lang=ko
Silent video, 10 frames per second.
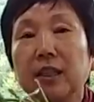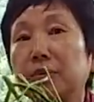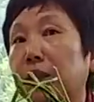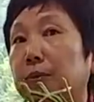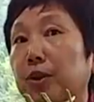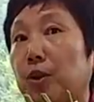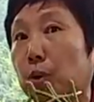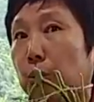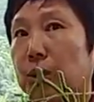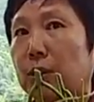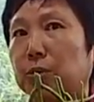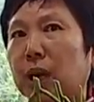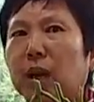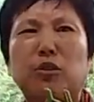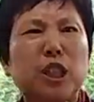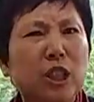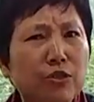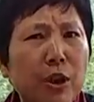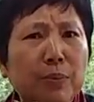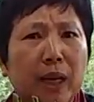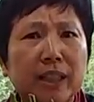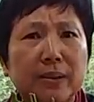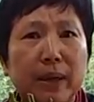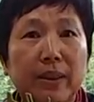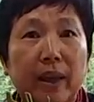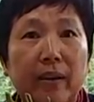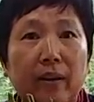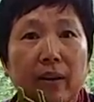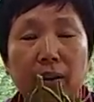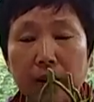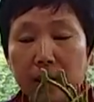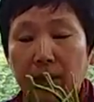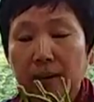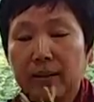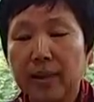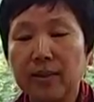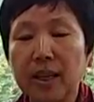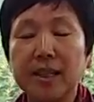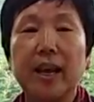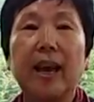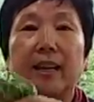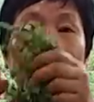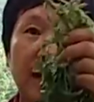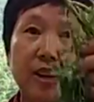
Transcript: 그님, 그분은 교통사고도 당하고 심해염까지 심했대요. 오. 그랬는데 제가 이걸